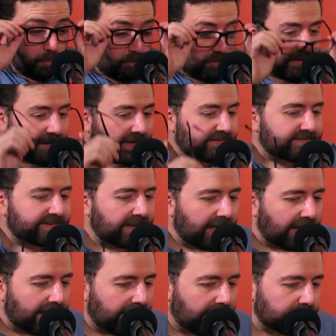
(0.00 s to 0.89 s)
¿Cómo
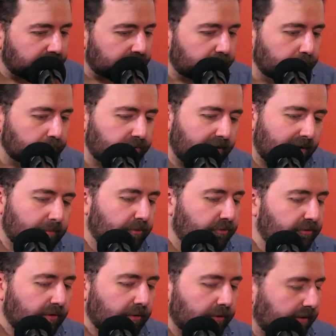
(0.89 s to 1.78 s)
llegaste a Sucia y
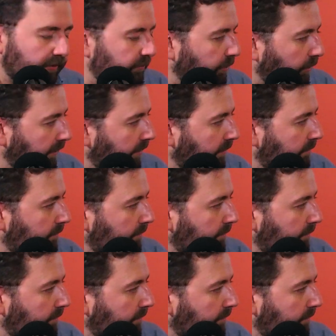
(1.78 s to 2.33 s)
Muy Chingona Historia?